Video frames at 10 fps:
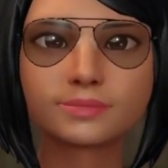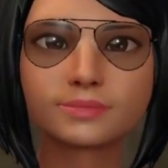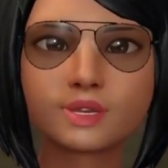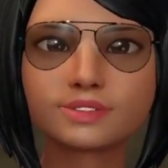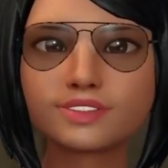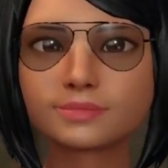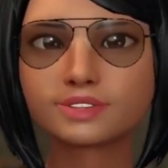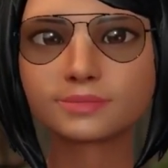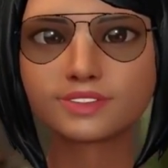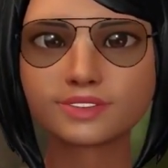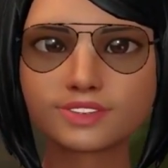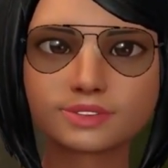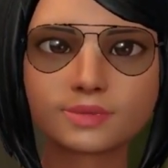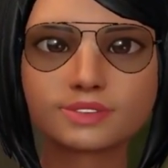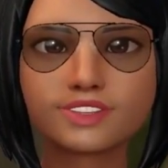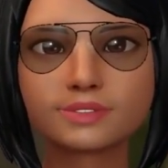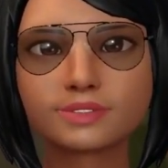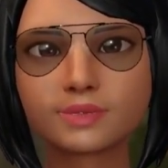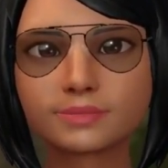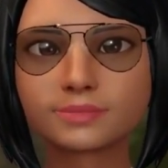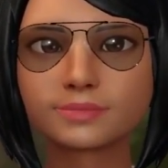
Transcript: desde agosto del año pasado.